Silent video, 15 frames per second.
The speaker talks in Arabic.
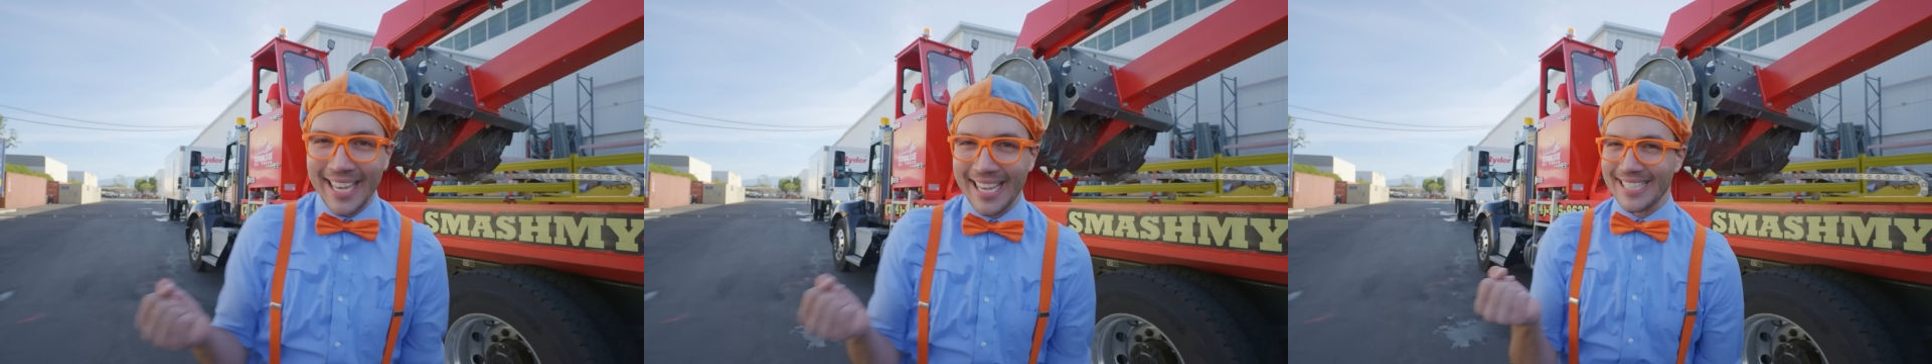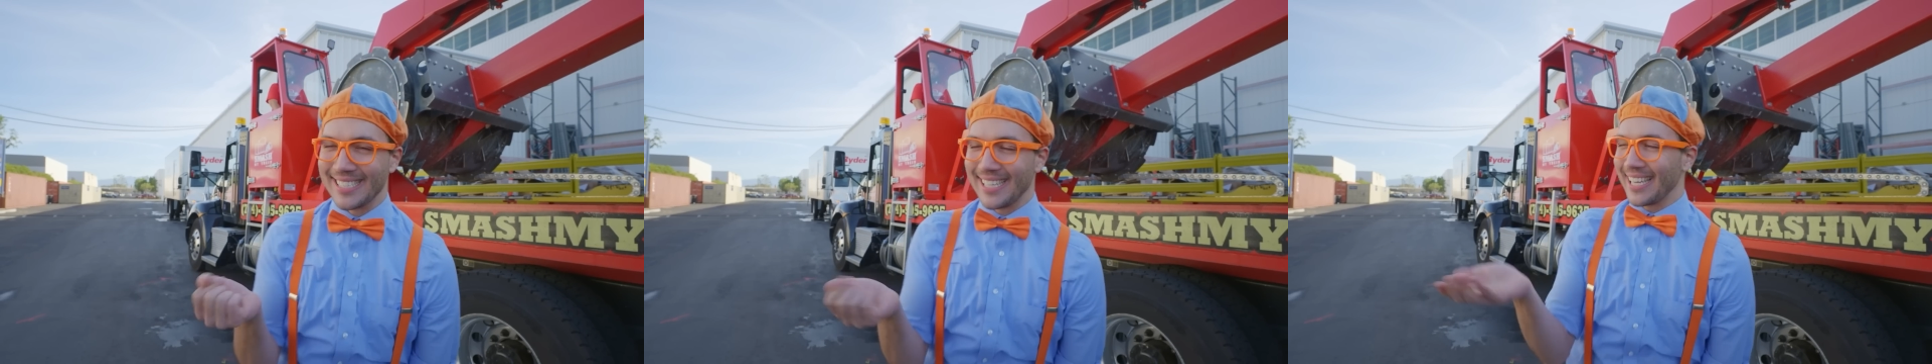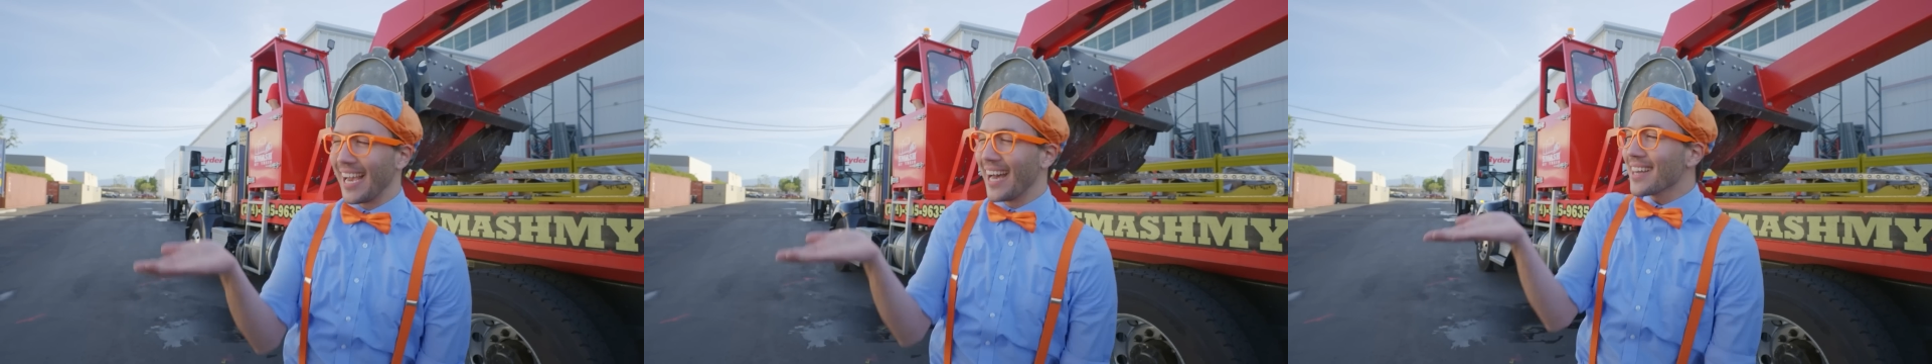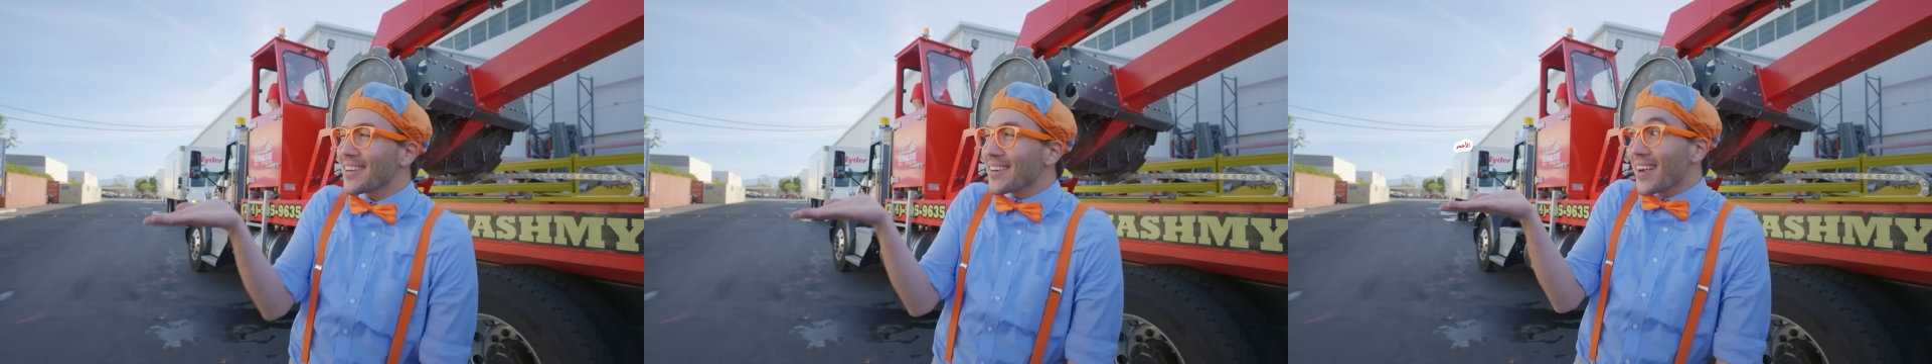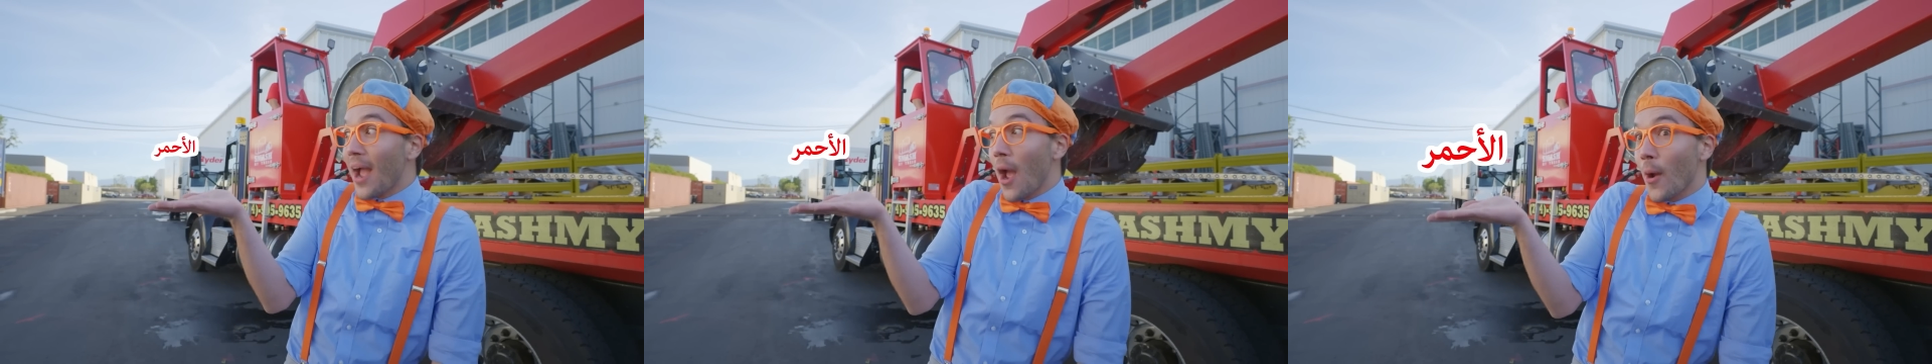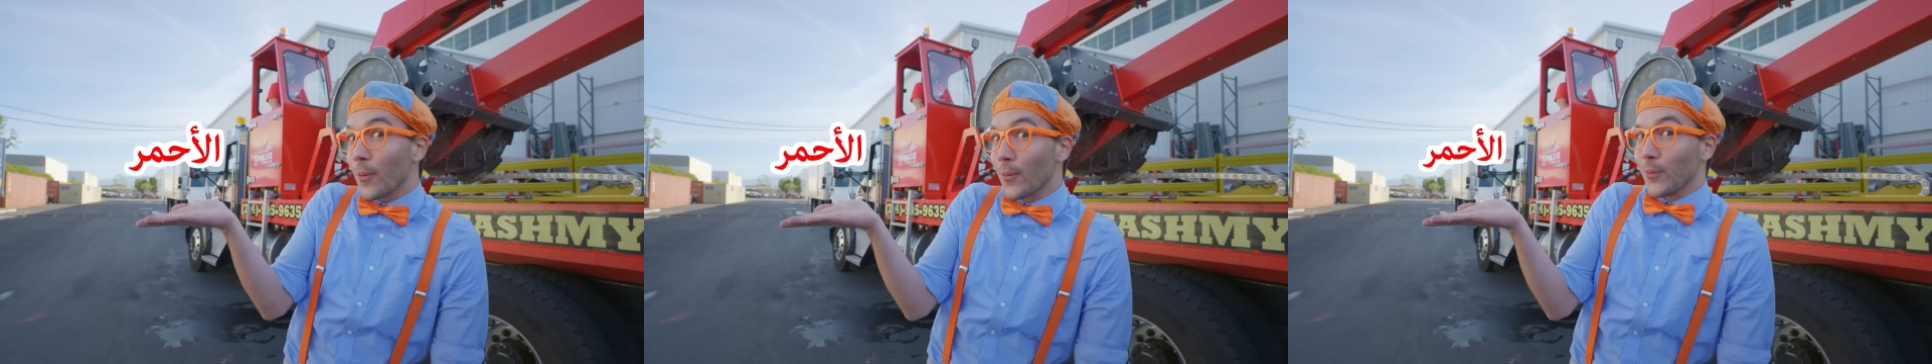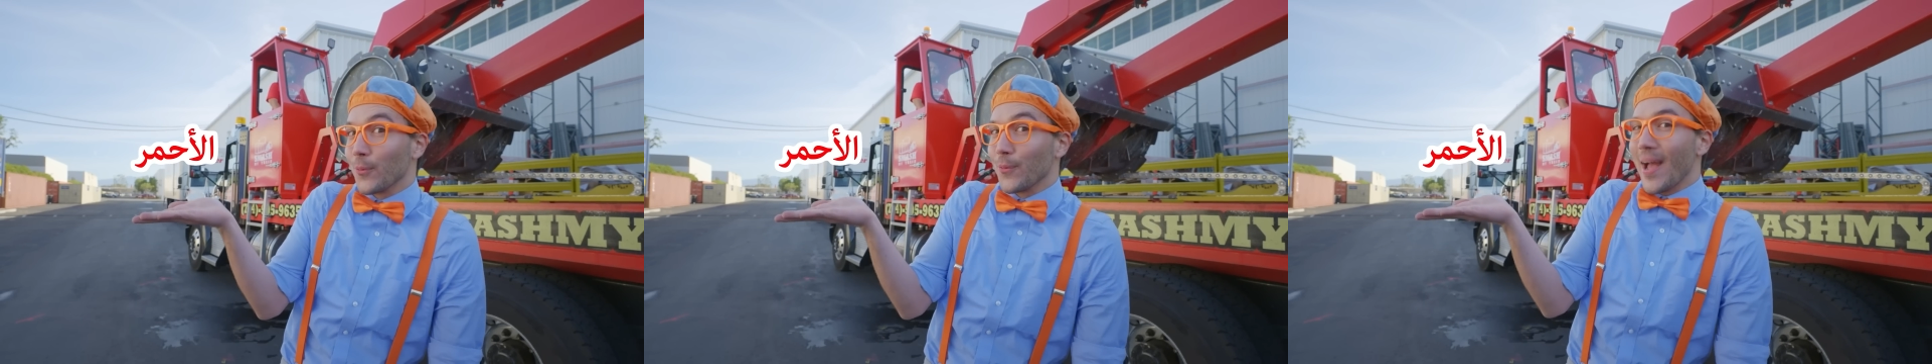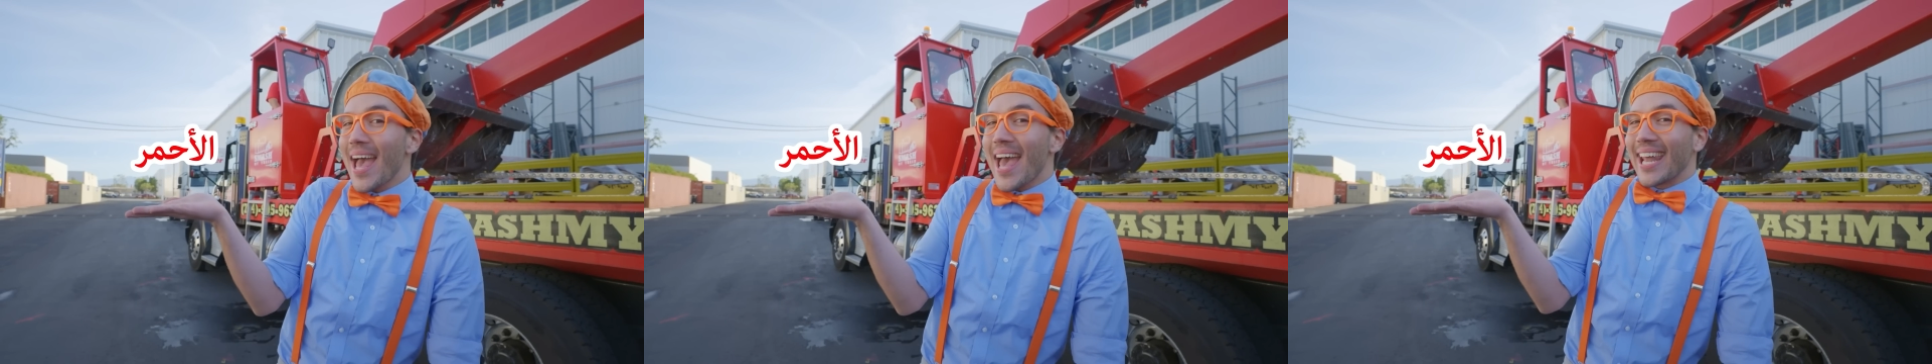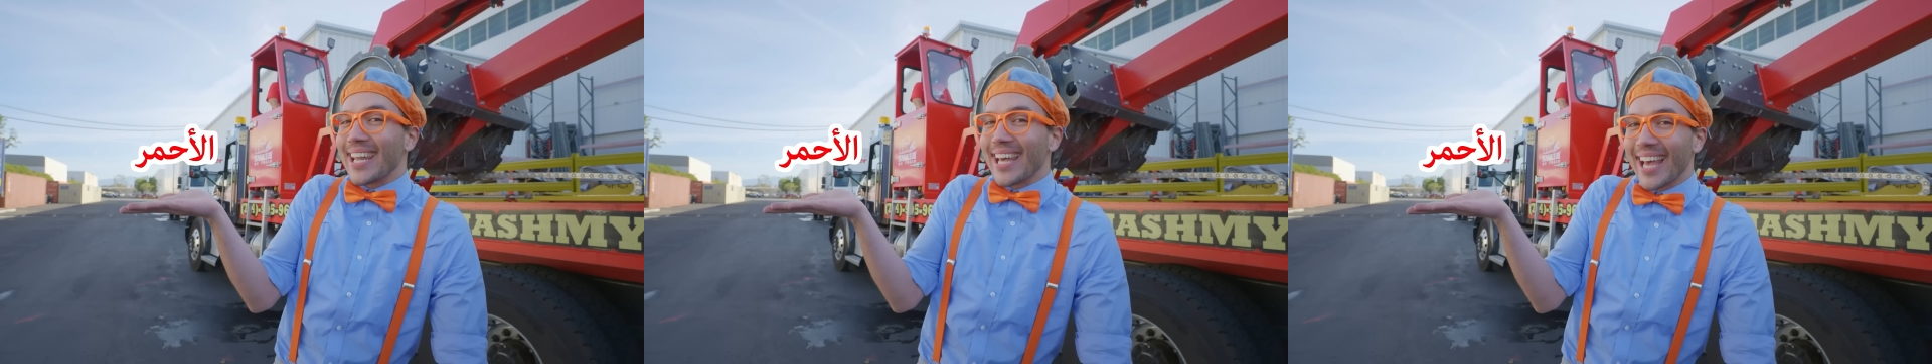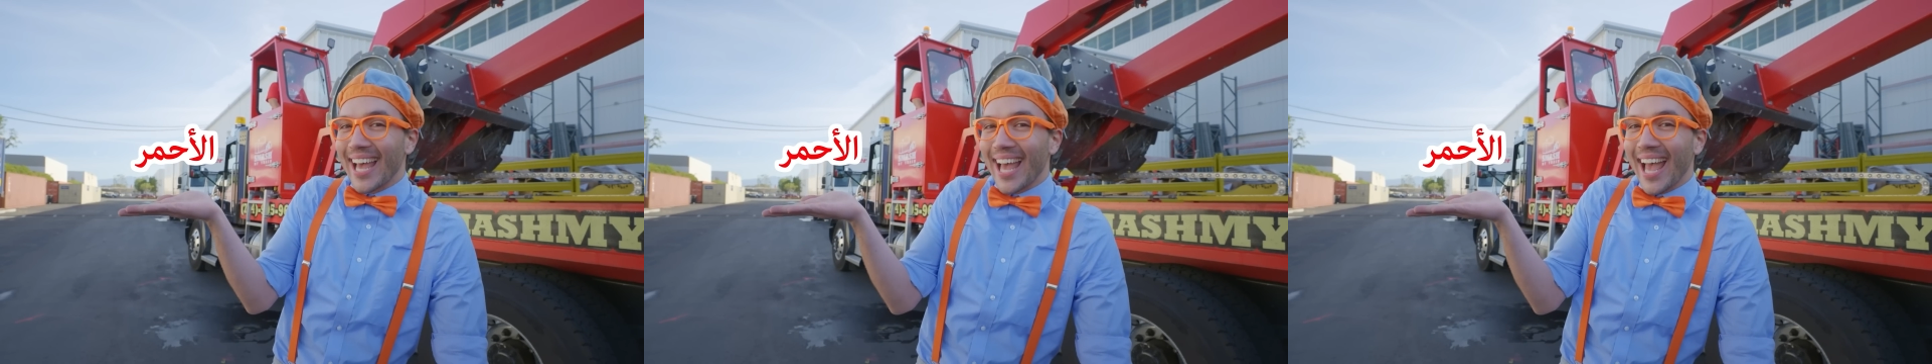باللون
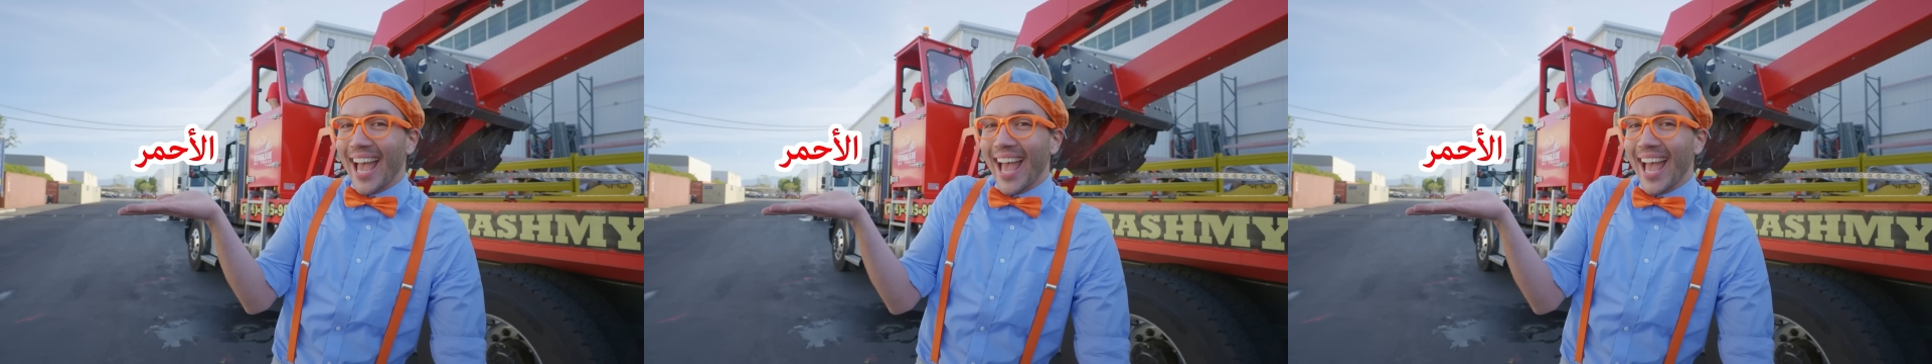الأحمر